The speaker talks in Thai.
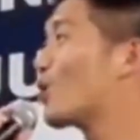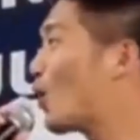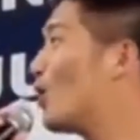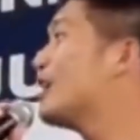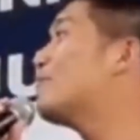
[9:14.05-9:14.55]

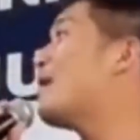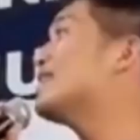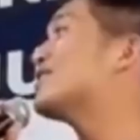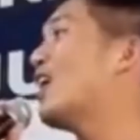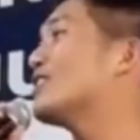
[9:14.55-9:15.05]
คนที่เป็น
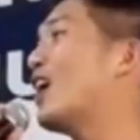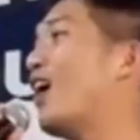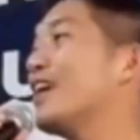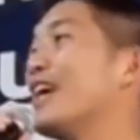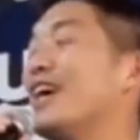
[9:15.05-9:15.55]
สส
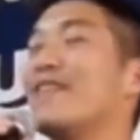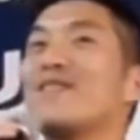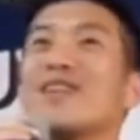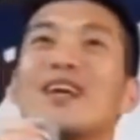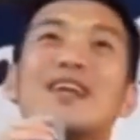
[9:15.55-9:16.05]
นี่
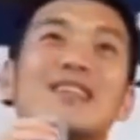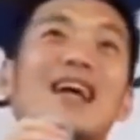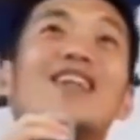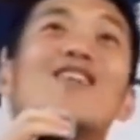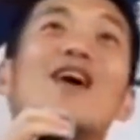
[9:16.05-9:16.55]

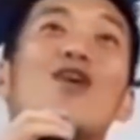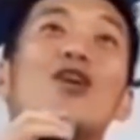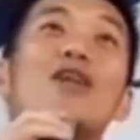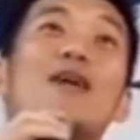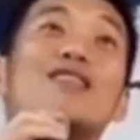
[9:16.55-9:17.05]
ท่านนึกว่าค
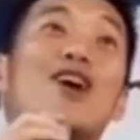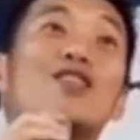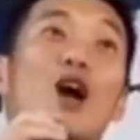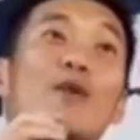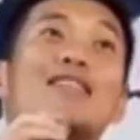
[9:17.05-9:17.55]
นที่เป็นส
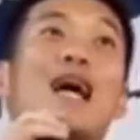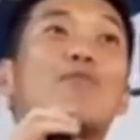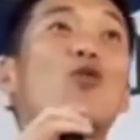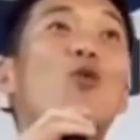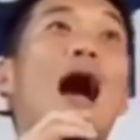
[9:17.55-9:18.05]
สไปสั่ง
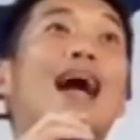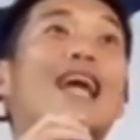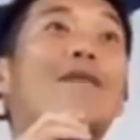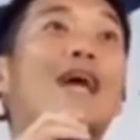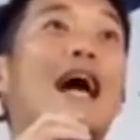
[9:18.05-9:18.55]
ผู้ว่า
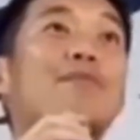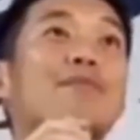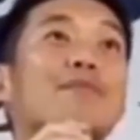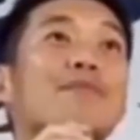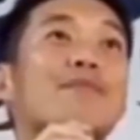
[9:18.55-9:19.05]
ได้ไหมครับ
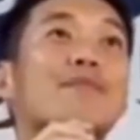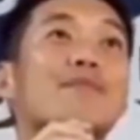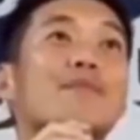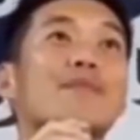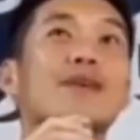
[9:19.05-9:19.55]

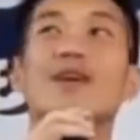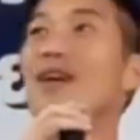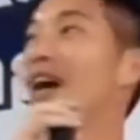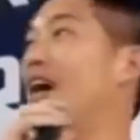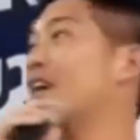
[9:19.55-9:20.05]

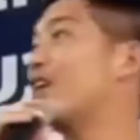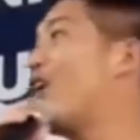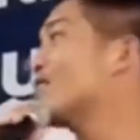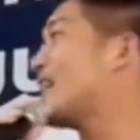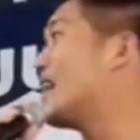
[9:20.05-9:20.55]
เอ้ยค
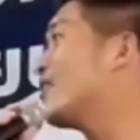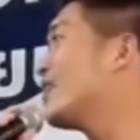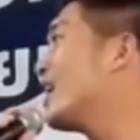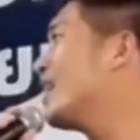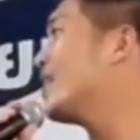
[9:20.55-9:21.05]
ลองตันตร
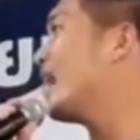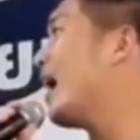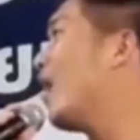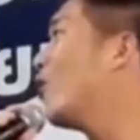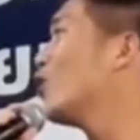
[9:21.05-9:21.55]
งนี้
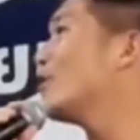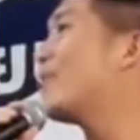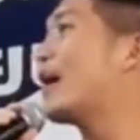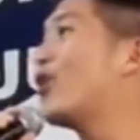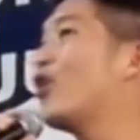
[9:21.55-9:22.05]
เอารถ
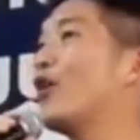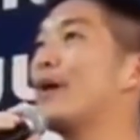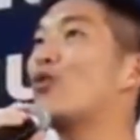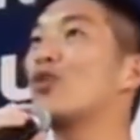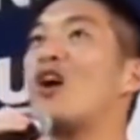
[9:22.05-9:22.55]
แมคโครไป
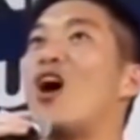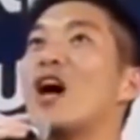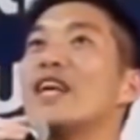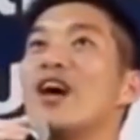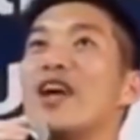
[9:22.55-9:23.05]
ขุดคลอง
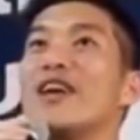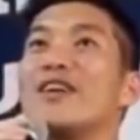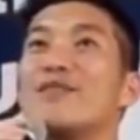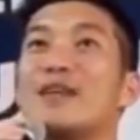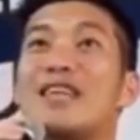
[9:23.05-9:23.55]
ให้หน่อย
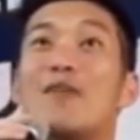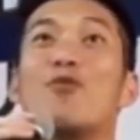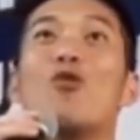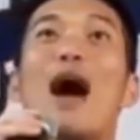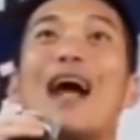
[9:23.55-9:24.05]
ไปสั่ง
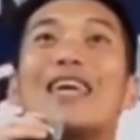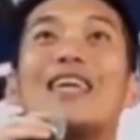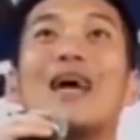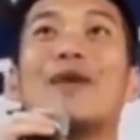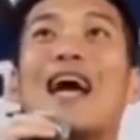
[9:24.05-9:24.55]
ผู้ว่าอย่าง
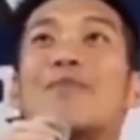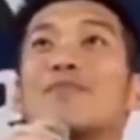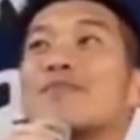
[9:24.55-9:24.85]
นี้ได้ไหมครับ